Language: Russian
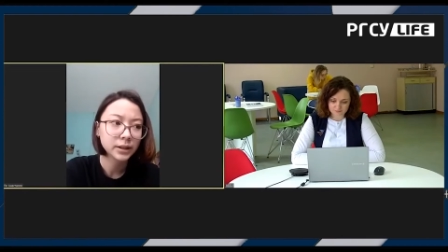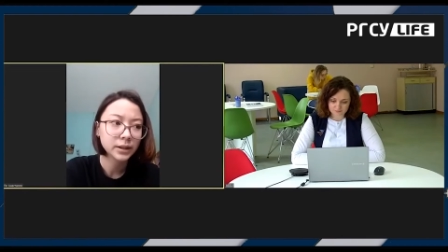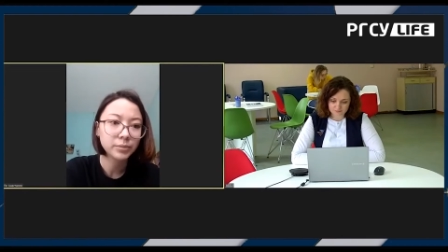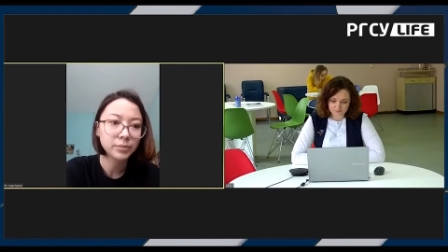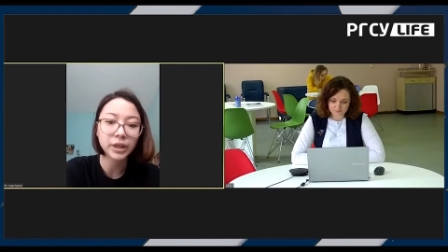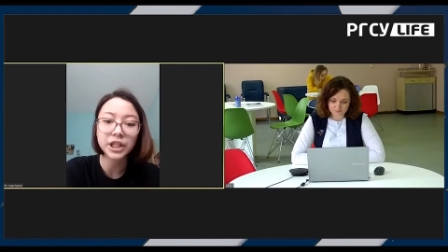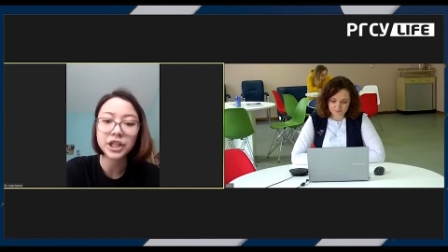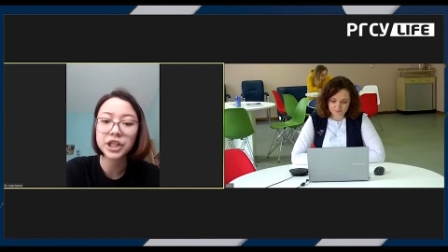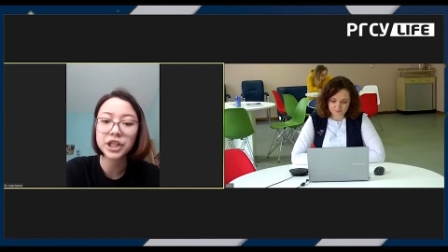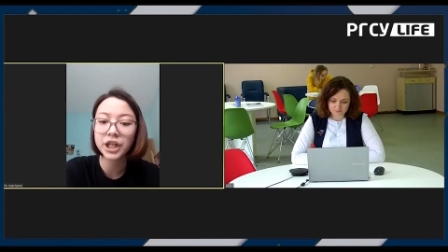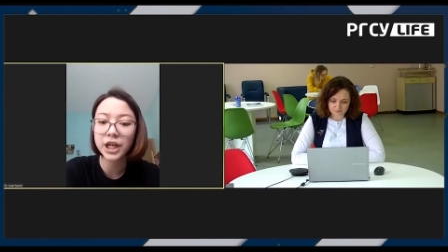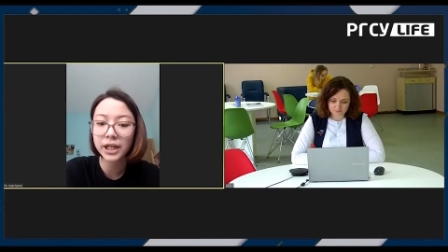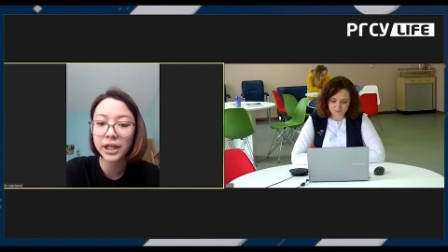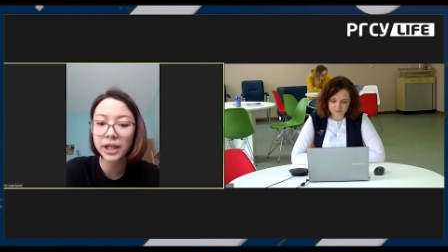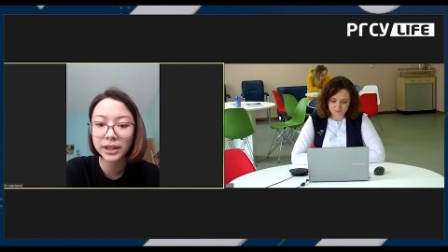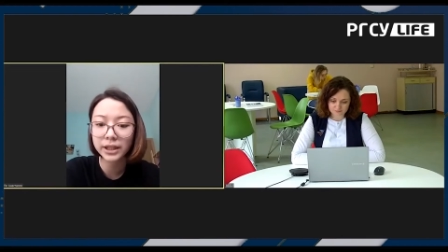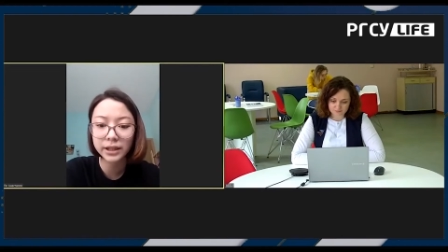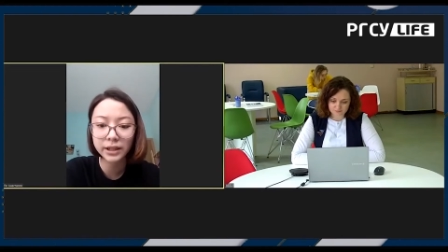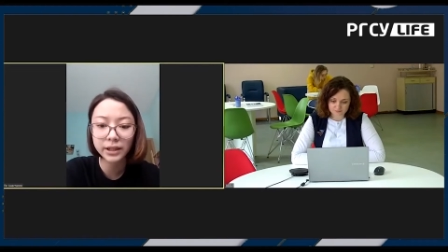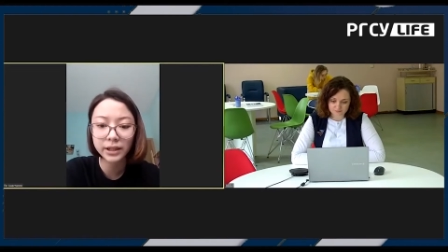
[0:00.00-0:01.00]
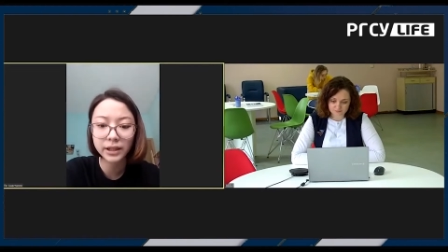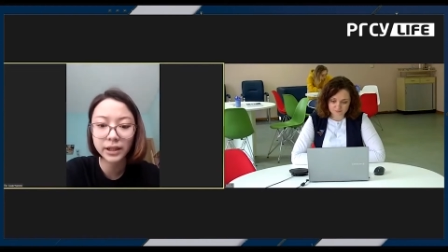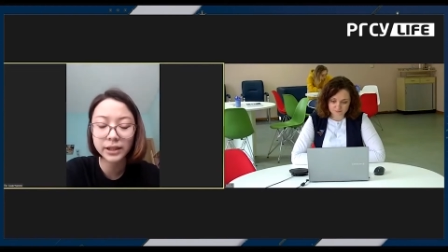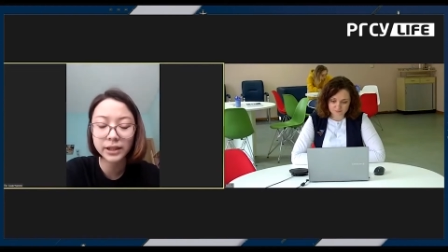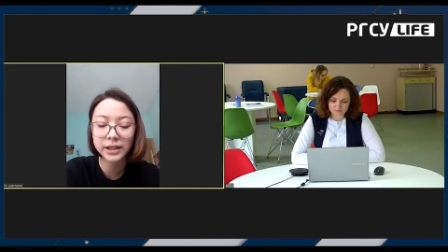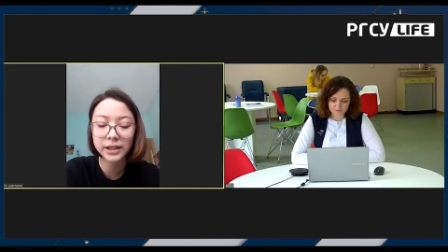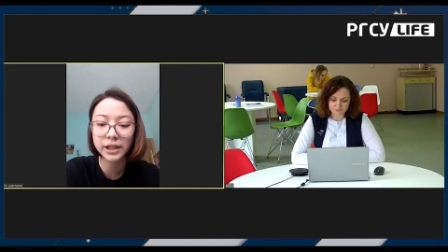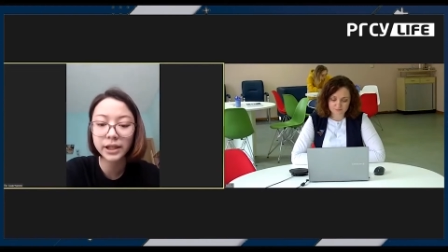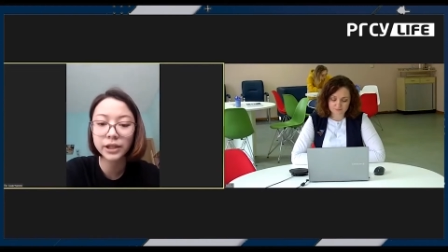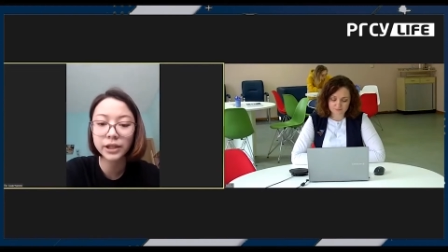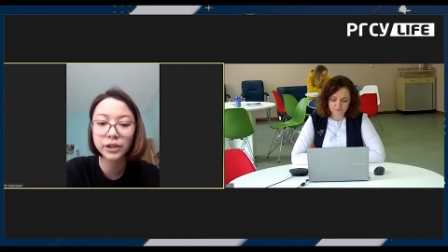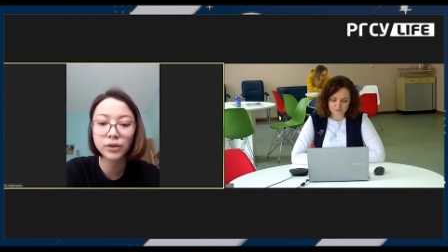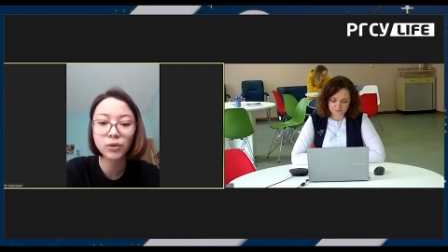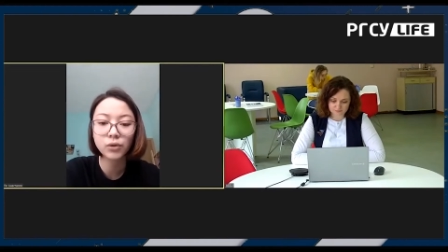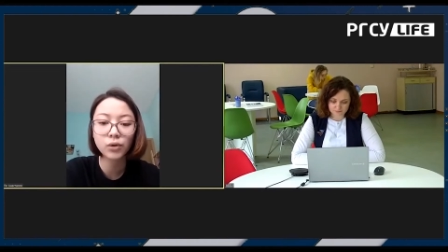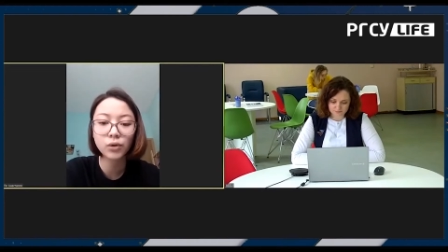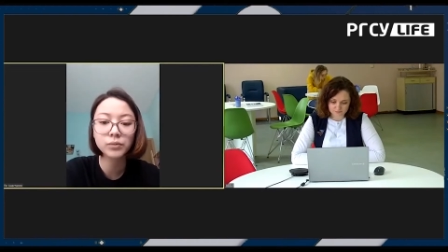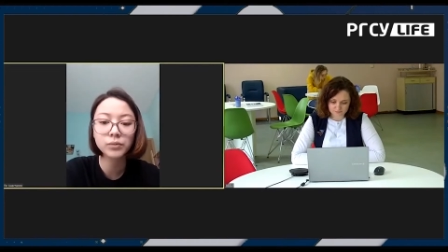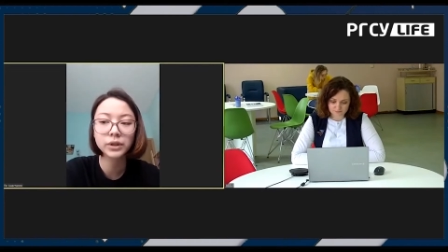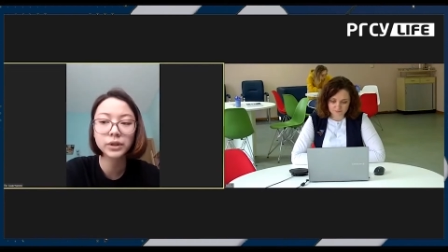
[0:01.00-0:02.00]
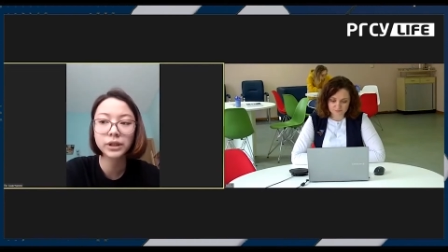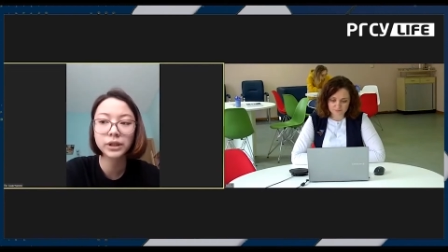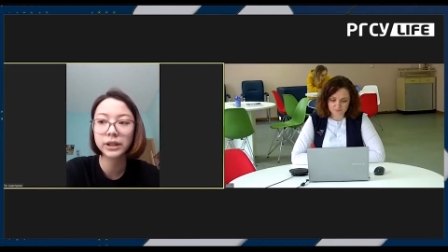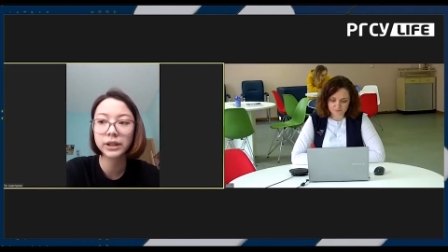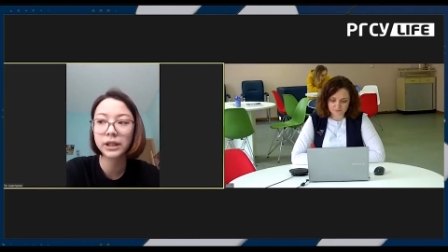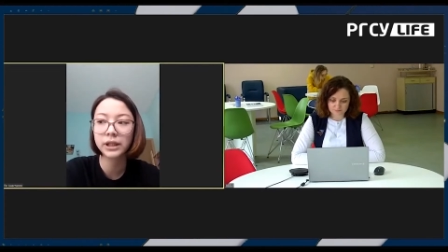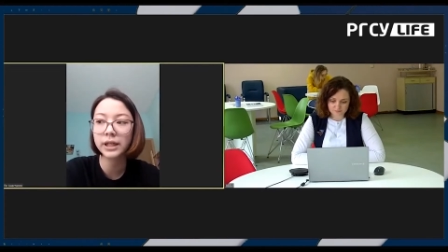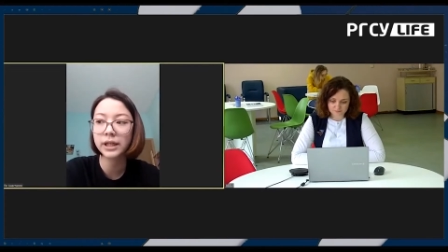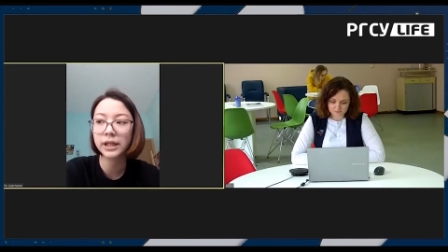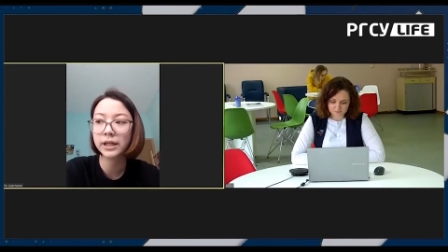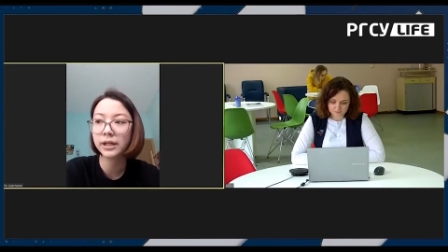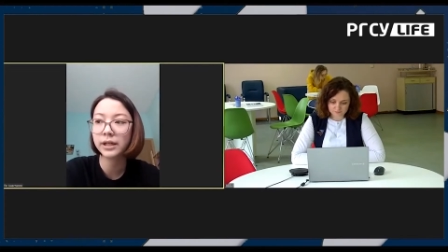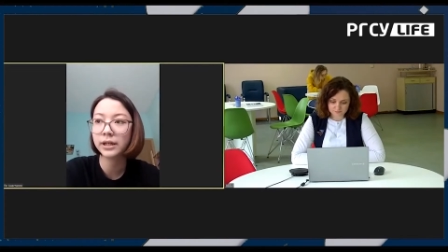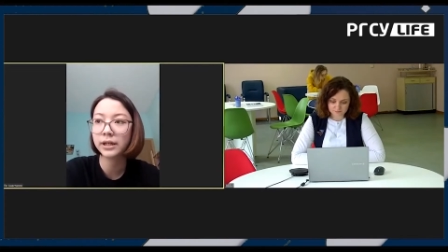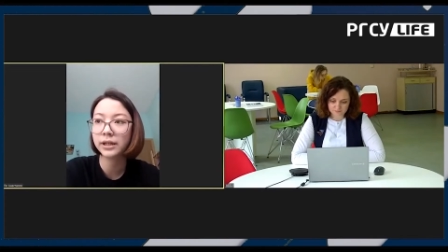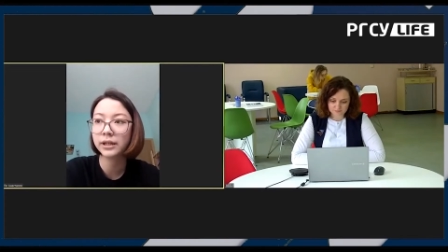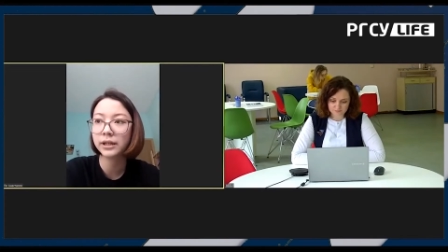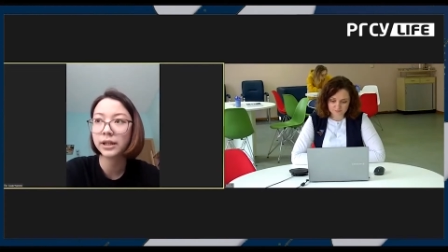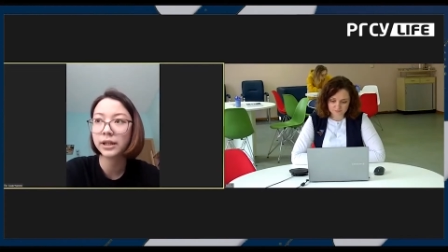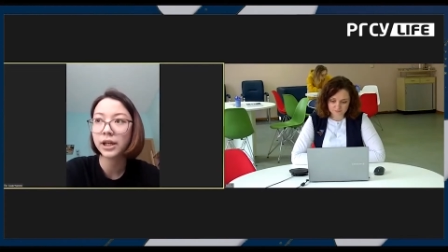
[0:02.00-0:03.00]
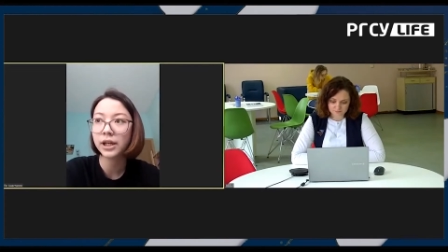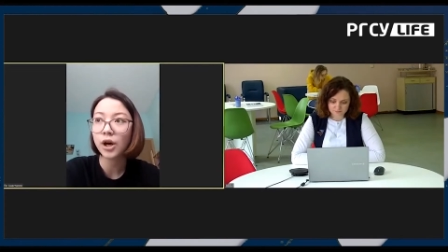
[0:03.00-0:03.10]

прощания, отдельные комнаты для